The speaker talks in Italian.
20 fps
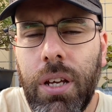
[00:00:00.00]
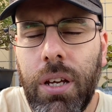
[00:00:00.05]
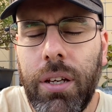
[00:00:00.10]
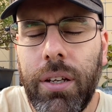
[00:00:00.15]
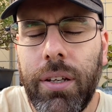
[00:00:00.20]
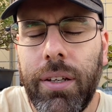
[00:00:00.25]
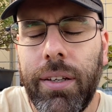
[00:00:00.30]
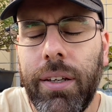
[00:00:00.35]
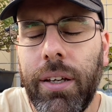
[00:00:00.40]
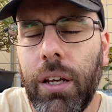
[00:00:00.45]

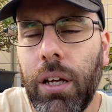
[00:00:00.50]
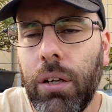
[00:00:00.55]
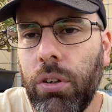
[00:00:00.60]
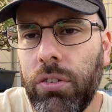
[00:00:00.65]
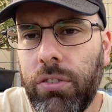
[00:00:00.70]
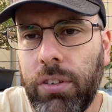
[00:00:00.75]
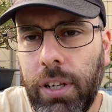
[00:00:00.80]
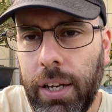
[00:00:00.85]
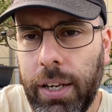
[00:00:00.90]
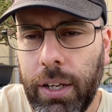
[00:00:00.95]
eh, e
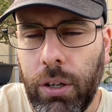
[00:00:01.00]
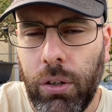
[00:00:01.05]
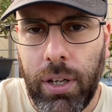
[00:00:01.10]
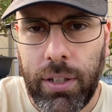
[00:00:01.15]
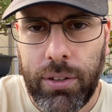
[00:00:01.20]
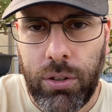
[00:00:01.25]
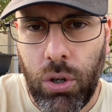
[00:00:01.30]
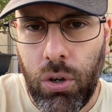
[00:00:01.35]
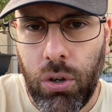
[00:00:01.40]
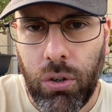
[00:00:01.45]
questa è una
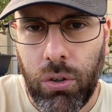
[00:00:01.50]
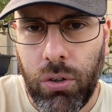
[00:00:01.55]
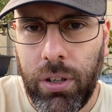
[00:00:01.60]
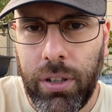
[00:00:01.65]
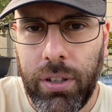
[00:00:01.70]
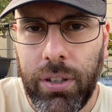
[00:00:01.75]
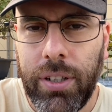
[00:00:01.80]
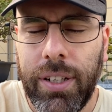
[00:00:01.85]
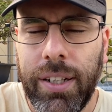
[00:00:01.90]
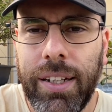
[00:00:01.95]
regola d'oro,
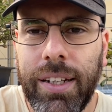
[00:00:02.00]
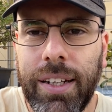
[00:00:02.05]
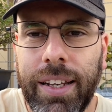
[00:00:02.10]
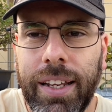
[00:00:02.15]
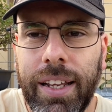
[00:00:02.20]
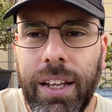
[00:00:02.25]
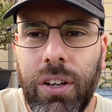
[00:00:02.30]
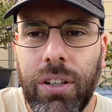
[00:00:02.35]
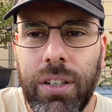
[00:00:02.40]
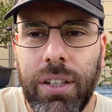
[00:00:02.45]
eh, in,
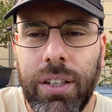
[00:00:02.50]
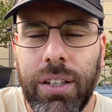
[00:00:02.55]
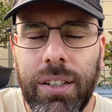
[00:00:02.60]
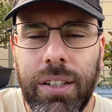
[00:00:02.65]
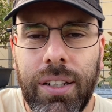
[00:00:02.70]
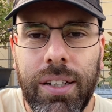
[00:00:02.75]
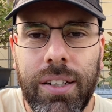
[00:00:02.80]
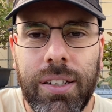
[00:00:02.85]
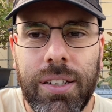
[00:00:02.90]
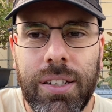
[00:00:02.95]
reg
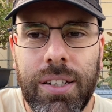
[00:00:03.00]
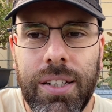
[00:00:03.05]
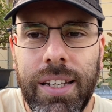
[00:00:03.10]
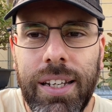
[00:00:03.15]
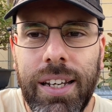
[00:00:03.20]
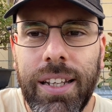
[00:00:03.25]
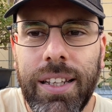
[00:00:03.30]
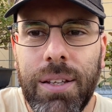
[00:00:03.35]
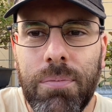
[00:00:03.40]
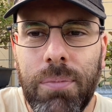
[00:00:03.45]
in, in,
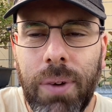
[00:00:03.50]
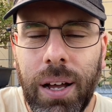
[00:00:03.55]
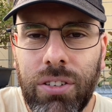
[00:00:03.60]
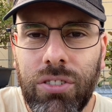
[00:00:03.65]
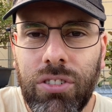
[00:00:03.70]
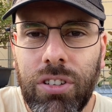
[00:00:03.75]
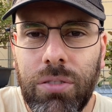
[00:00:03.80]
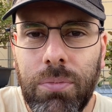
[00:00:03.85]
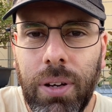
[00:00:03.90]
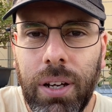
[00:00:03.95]
linea di
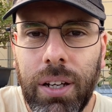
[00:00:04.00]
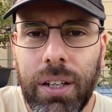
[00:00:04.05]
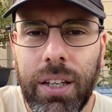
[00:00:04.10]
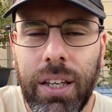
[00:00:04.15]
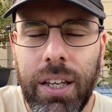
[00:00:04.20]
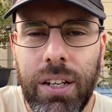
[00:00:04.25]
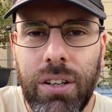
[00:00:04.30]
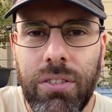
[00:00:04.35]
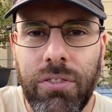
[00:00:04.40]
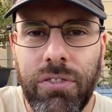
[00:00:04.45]
massima
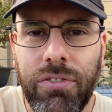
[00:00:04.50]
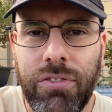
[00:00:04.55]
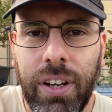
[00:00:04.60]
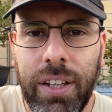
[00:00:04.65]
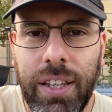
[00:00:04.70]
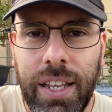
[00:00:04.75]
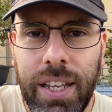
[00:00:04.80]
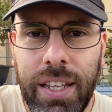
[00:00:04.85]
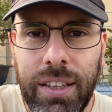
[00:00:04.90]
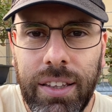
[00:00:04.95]
chi non fa
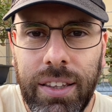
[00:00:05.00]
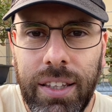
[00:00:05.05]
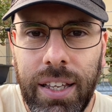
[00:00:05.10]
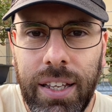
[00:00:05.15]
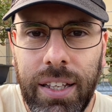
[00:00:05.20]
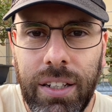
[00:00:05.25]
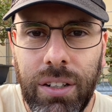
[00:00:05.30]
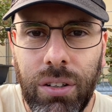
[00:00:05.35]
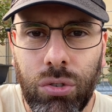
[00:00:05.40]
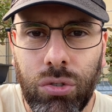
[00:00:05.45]

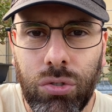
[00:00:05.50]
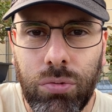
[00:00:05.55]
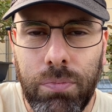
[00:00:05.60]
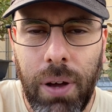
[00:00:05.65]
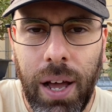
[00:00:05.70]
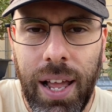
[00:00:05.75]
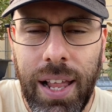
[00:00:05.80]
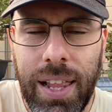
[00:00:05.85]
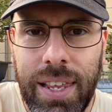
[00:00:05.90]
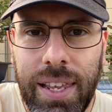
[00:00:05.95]
niente non
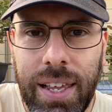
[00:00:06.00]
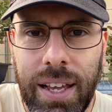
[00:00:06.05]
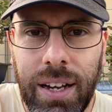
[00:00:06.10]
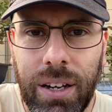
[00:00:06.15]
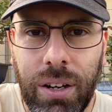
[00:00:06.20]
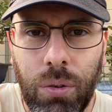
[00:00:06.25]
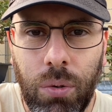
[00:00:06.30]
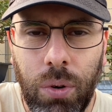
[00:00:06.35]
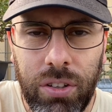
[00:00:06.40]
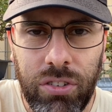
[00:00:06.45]
sbaglia
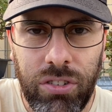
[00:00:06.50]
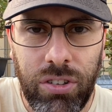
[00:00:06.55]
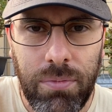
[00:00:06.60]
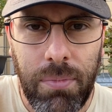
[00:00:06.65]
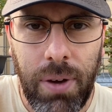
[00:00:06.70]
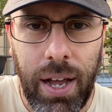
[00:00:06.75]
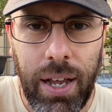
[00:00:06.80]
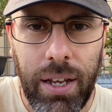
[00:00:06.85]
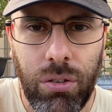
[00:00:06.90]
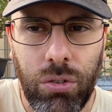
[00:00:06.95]
quasi
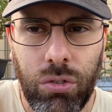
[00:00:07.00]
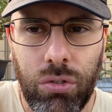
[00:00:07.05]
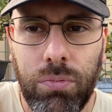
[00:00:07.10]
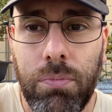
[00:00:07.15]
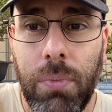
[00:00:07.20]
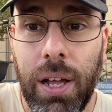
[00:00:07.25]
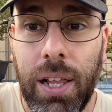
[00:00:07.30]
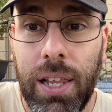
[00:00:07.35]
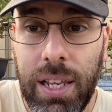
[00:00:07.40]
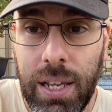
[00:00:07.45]
mai, non
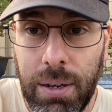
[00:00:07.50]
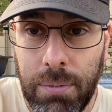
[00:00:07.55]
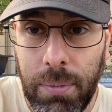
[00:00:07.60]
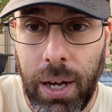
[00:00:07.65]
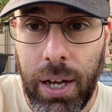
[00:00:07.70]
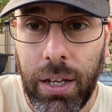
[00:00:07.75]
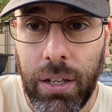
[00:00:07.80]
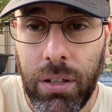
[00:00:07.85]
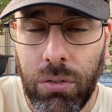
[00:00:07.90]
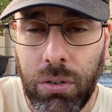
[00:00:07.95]
sbaglia
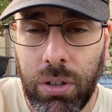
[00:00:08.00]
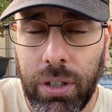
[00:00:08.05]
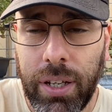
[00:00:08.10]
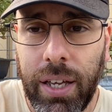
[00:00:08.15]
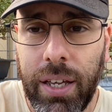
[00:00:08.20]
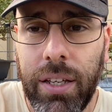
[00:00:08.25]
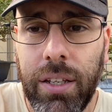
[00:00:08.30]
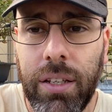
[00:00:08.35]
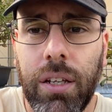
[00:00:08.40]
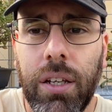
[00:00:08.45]
mai,
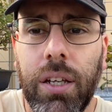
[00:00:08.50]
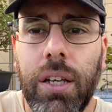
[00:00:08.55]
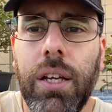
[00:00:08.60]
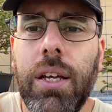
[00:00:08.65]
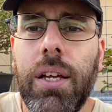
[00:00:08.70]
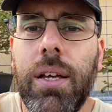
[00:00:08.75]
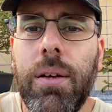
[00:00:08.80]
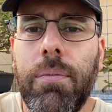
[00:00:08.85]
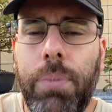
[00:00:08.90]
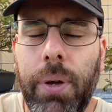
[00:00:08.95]
ok?
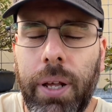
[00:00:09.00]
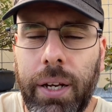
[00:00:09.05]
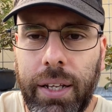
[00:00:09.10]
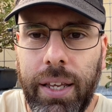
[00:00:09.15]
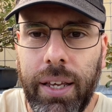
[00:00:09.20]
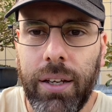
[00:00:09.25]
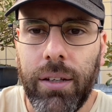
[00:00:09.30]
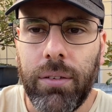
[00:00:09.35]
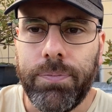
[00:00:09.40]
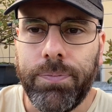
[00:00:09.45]

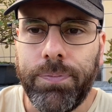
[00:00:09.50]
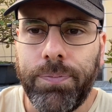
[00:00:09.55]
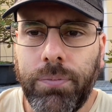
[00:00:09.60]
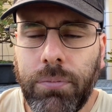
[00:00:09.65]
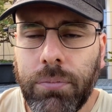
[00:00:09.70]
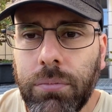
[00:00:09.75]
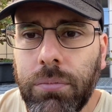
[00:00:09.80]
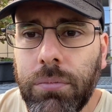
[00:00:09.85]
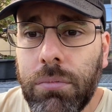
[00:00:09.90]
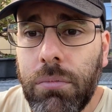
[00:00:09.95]
Perché?
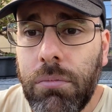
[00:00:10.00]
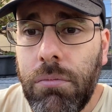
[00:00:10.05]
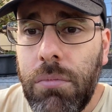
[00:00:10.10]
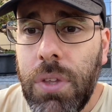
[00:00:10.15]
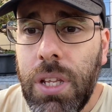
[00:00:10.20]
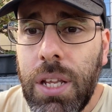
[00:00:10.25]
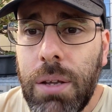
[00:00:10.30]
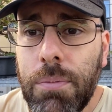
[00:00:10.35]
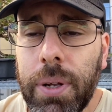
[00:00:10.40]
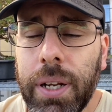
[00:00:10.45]

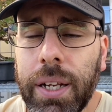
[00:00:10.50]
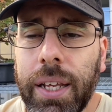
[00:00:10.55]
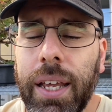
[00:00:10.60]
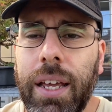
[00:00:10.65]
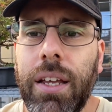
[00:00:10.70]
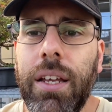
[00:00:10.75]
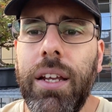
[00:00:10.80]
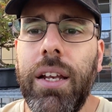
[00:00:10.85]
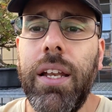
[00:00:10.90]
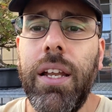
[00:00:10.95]

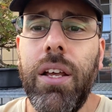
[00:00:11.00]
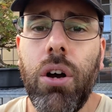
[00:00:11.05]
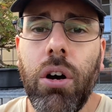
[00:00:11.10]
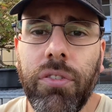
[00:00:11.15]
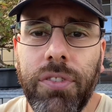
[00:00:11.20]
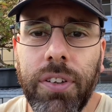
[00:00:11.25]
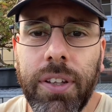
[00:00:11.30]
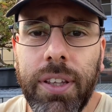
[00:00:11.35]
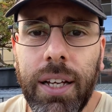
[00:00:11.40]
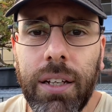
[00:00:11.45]
Perché il
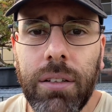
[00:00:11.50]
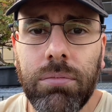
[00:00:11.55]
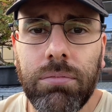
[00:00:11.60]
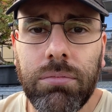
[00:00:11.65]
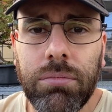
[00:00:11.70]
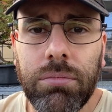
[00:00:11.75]
neofita